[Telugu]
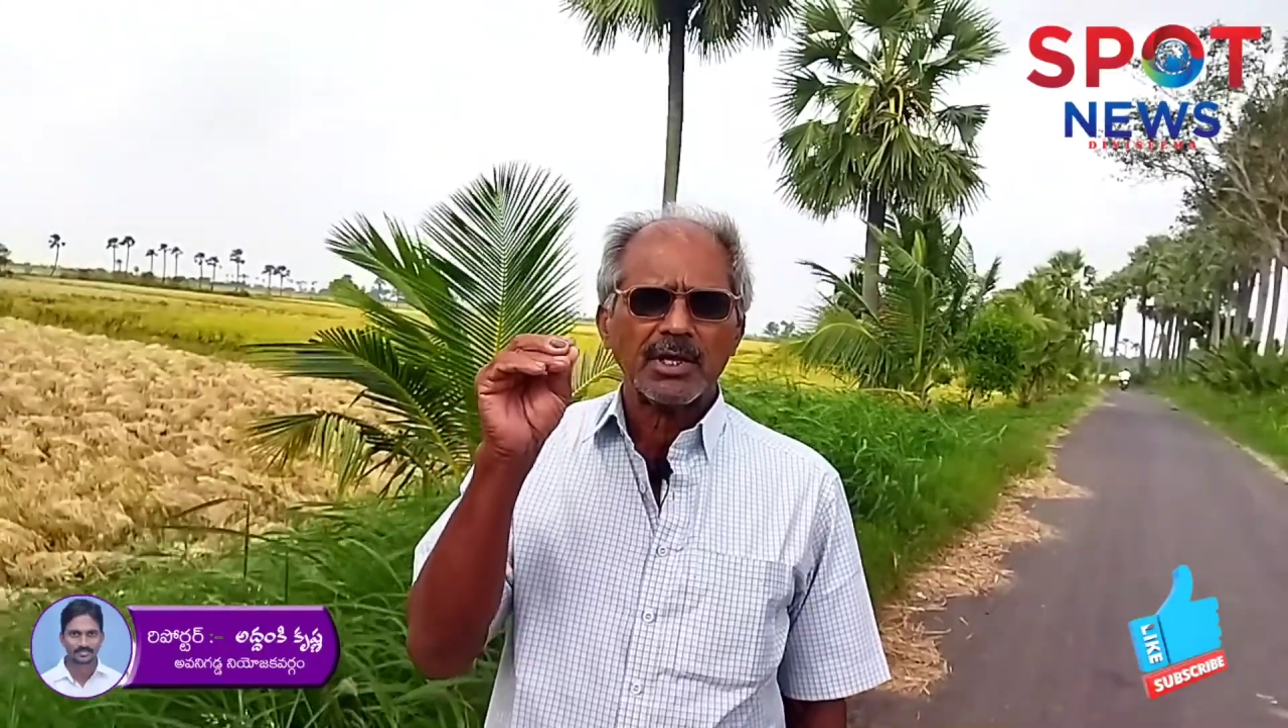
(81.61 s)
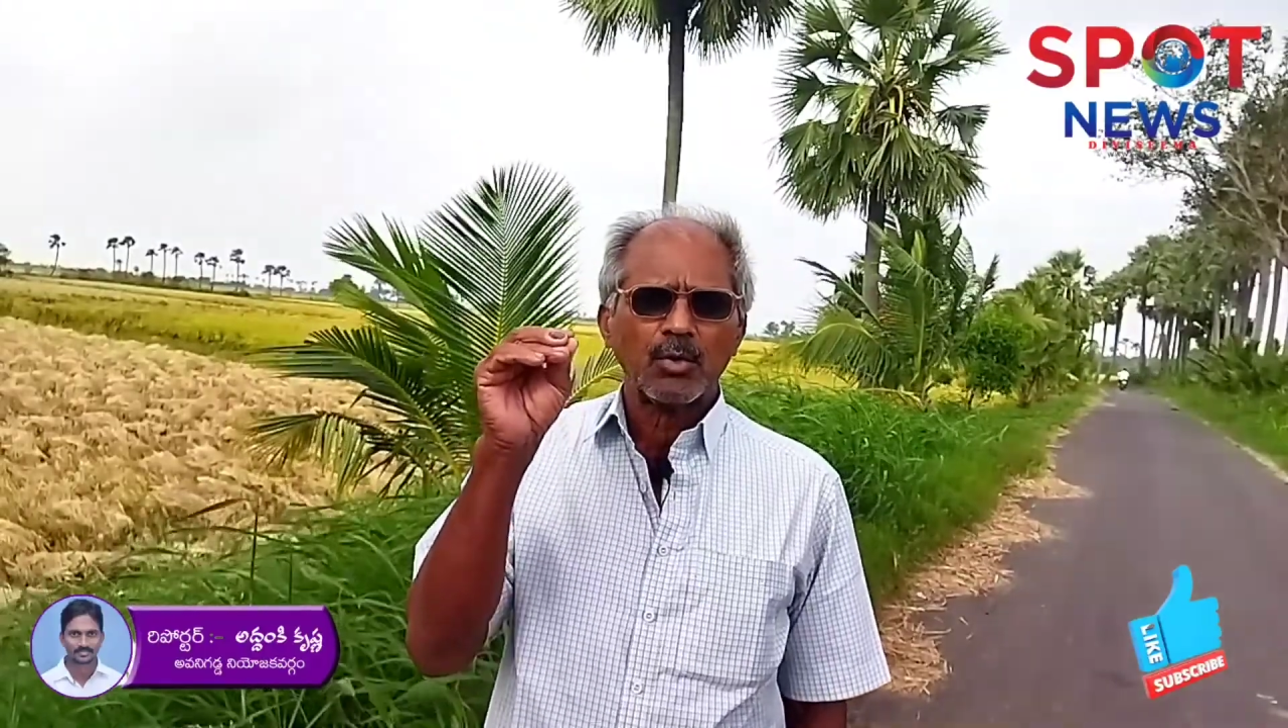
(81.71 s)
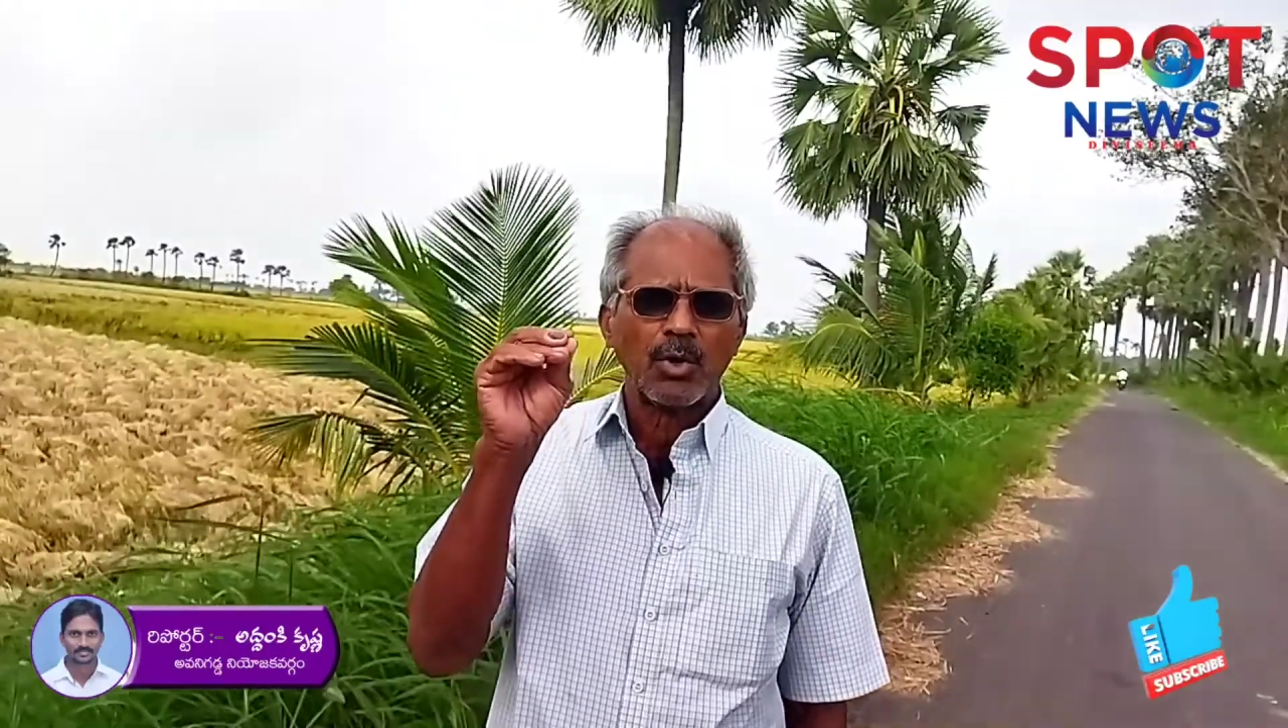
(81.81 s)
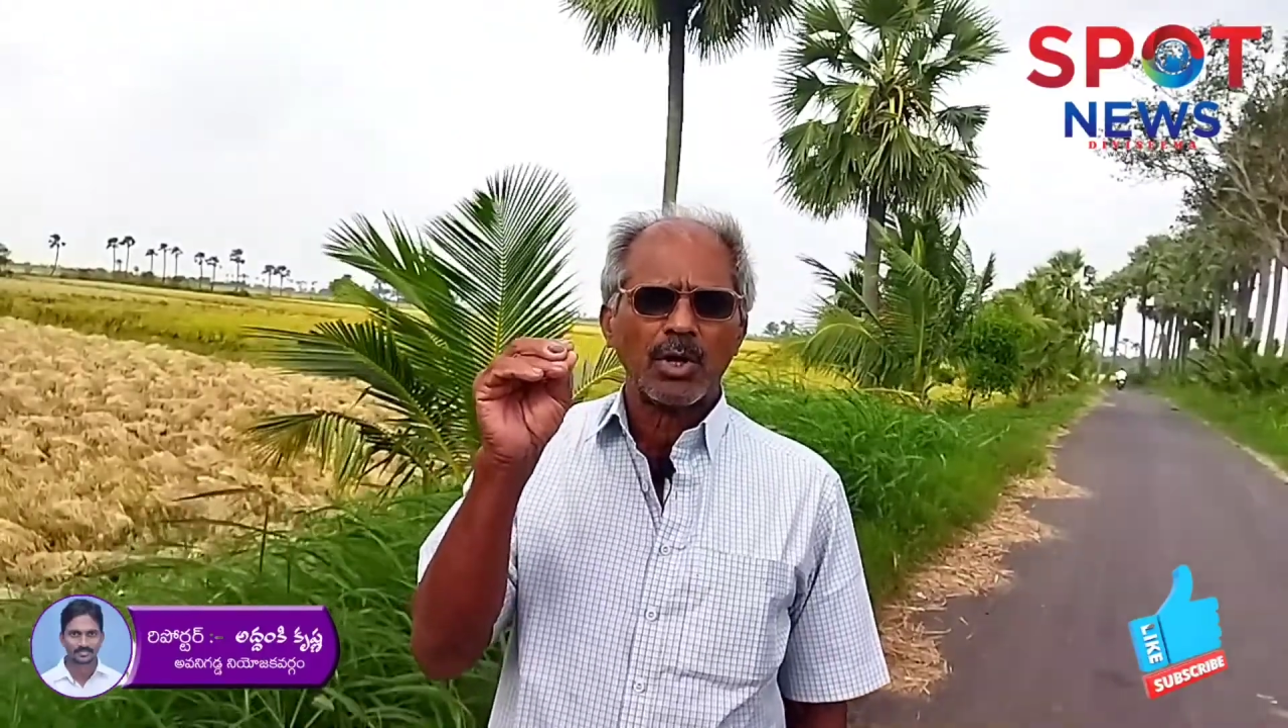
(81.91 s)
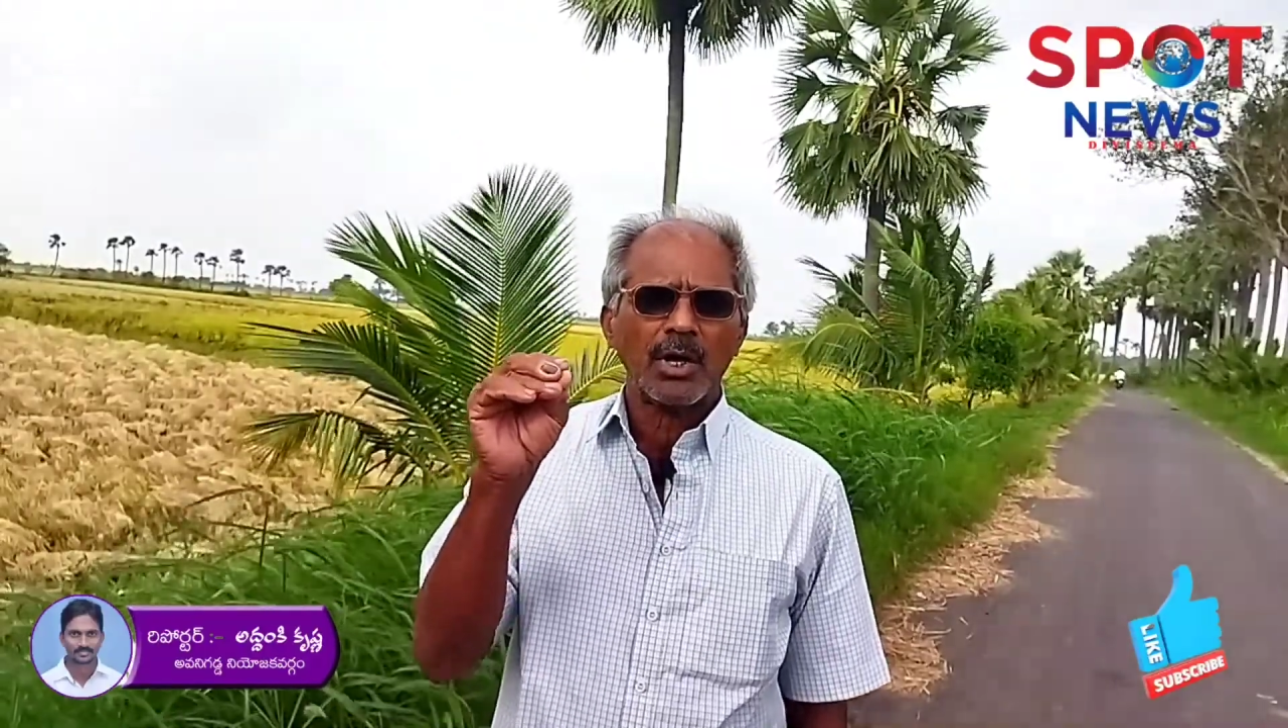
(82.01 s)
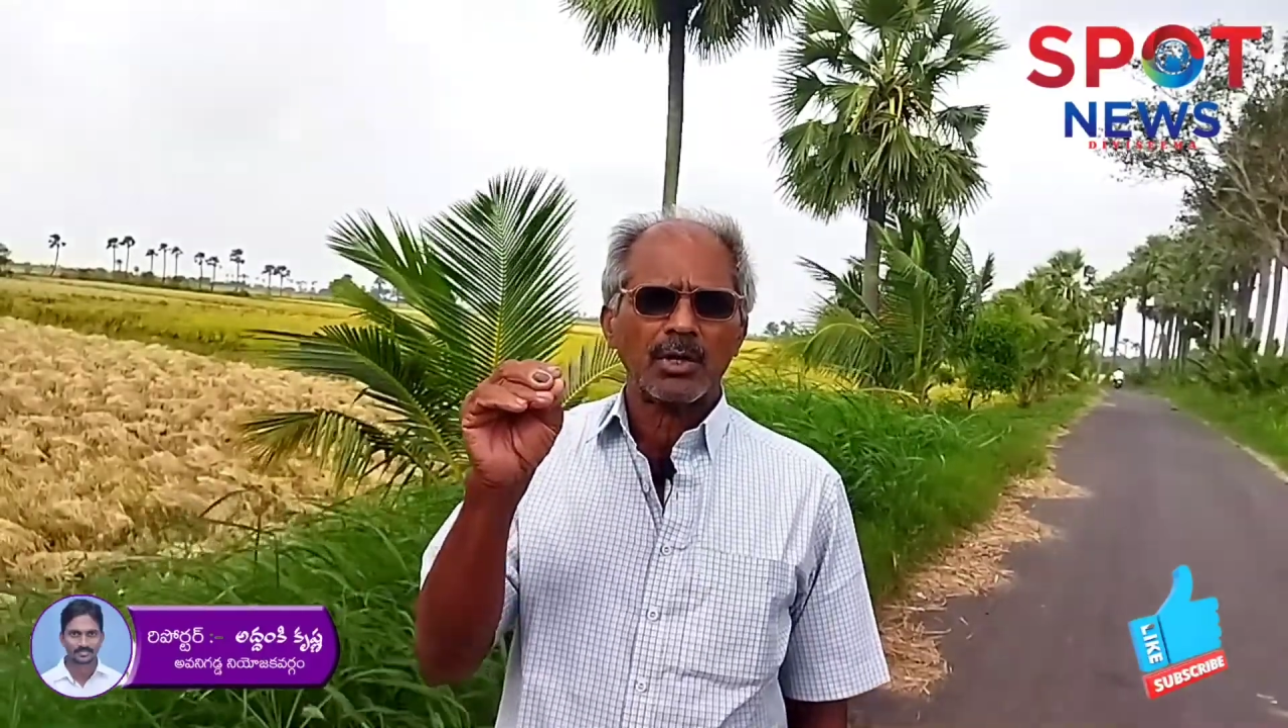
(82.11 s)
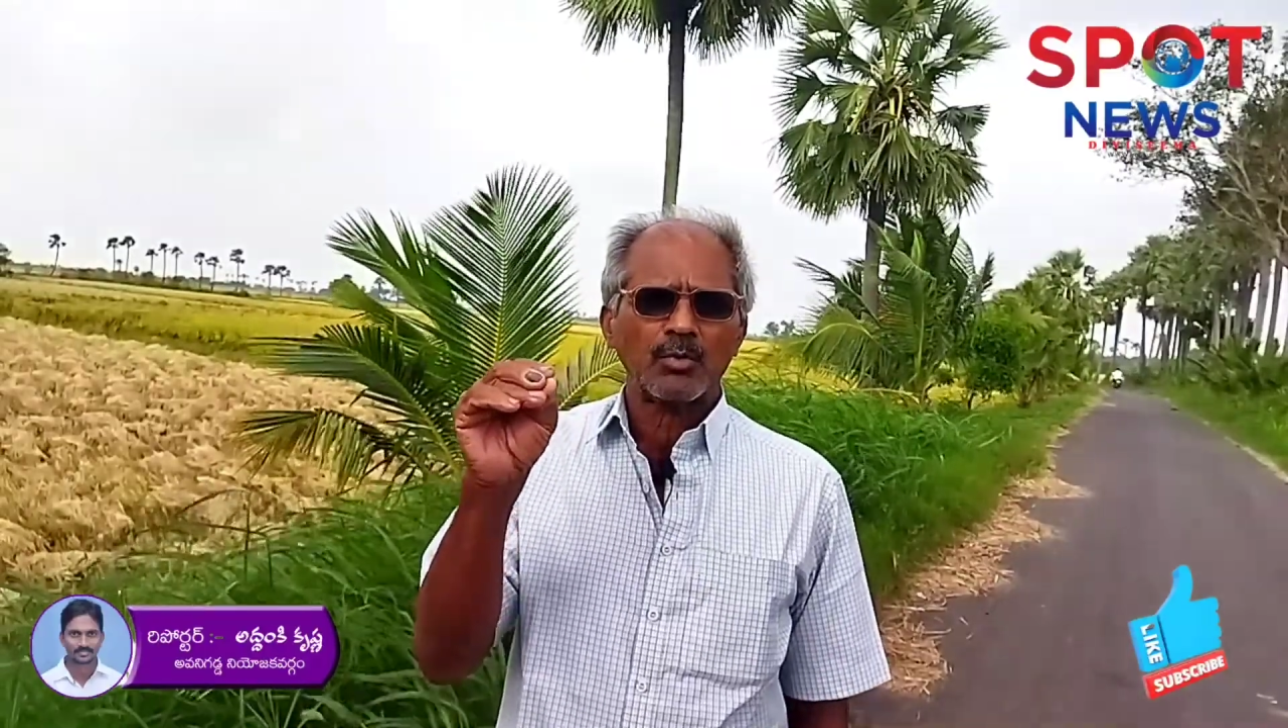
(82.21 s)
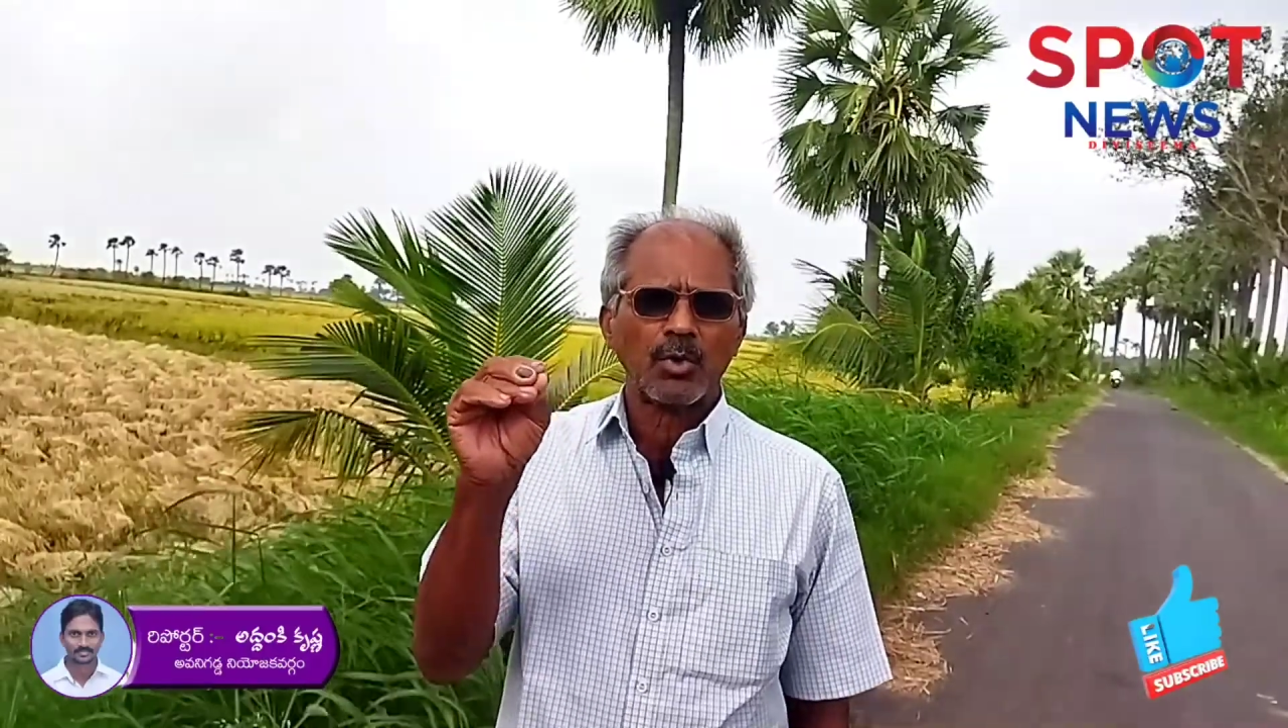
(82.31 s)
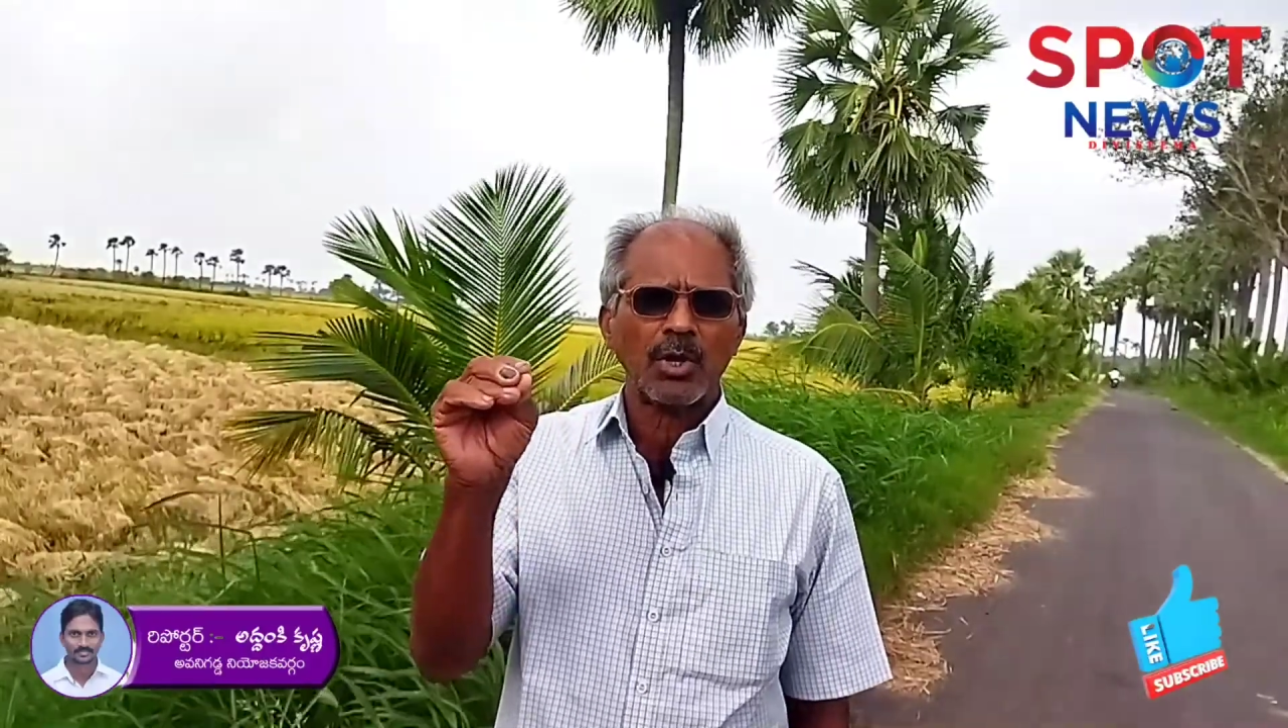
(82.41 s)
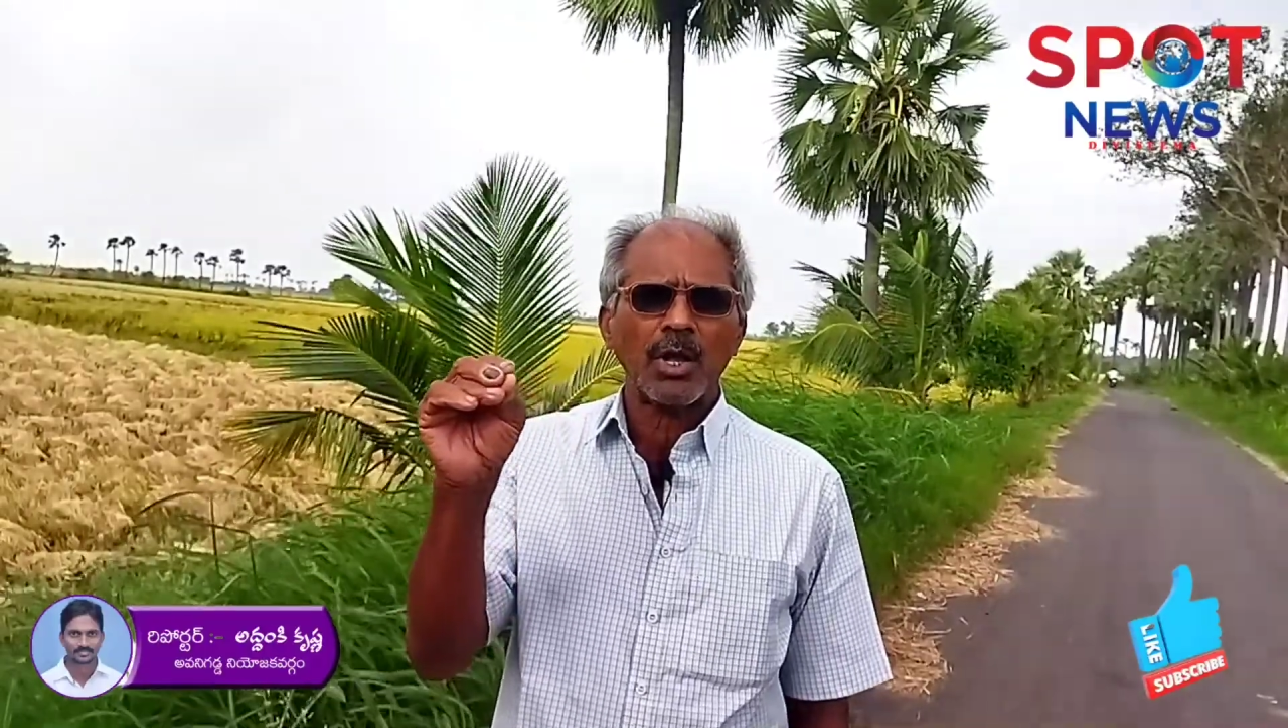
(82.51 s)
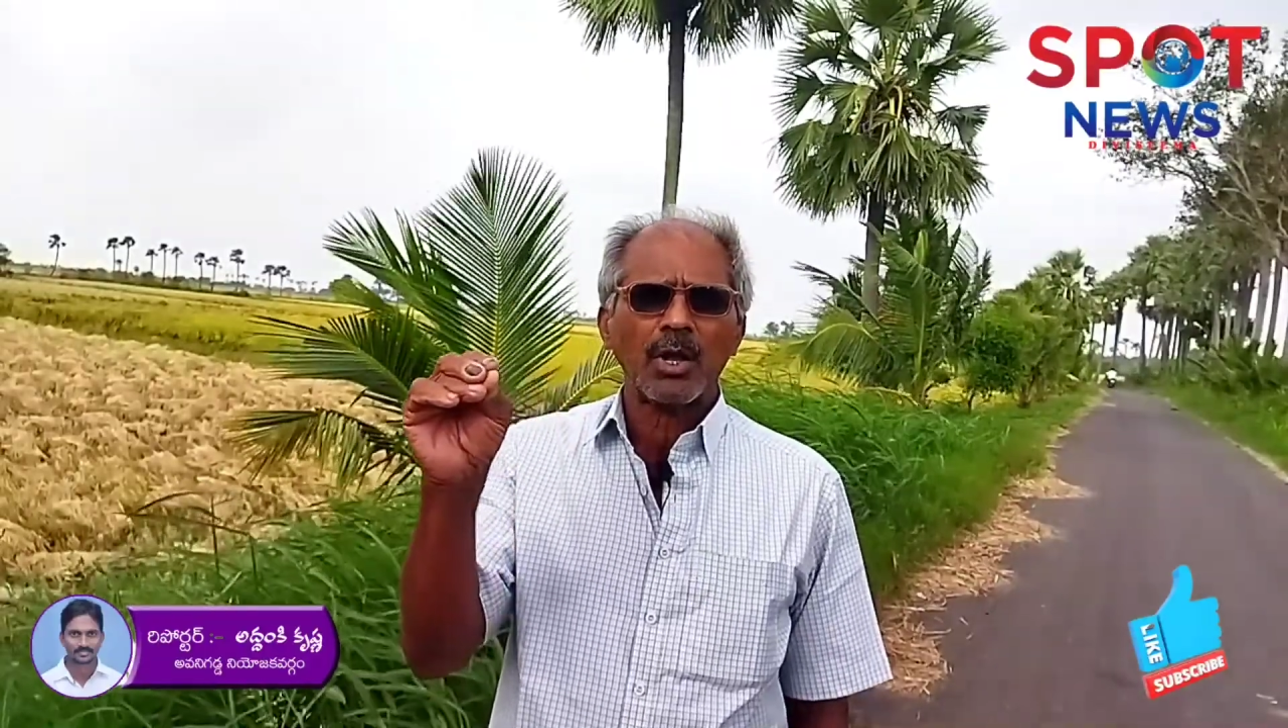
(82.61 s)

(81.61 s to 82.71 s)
గృహ గృహ